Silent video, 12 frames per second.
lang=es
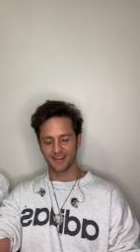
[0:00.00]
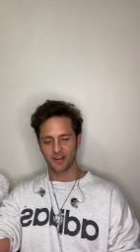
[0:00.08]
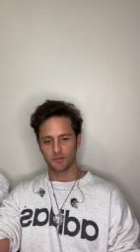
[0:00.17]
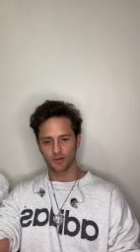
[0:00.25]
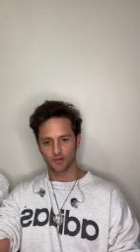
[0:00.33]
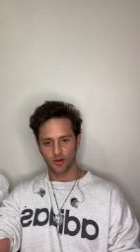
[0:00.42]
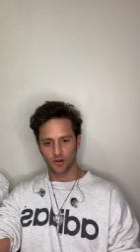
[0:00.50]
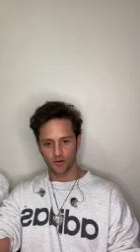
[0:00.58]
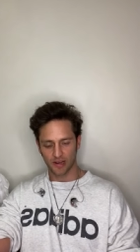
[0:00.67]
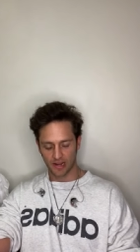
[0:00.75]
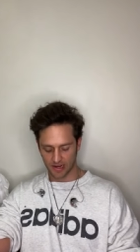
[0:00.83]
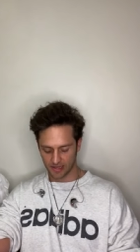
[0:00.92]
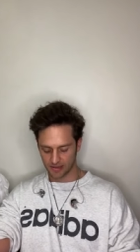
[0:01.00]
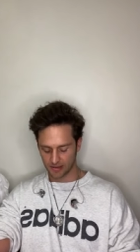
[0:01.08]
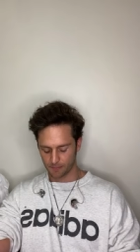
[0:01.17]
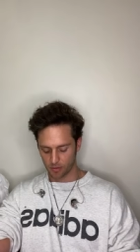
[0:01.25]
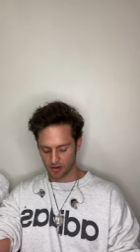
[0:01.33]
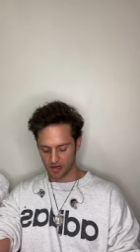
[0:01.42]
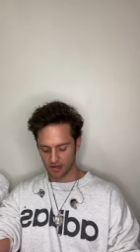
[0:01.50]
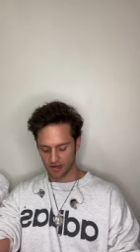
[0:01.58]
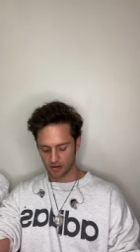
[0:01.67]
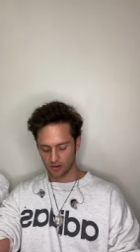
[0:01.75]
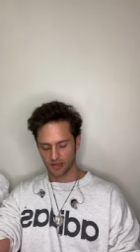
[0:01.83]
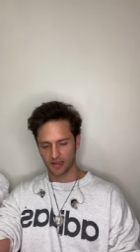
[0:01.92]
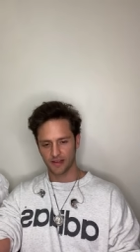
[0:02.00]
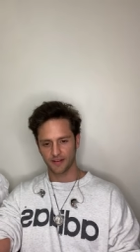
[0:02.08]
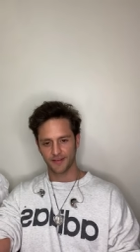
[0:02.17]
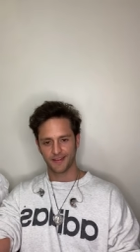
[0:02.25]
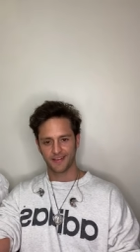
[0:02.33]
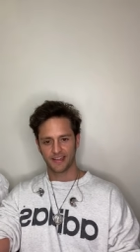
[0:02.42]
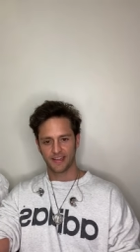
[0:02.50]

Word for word: así como todo lo que la gente pone ahorita,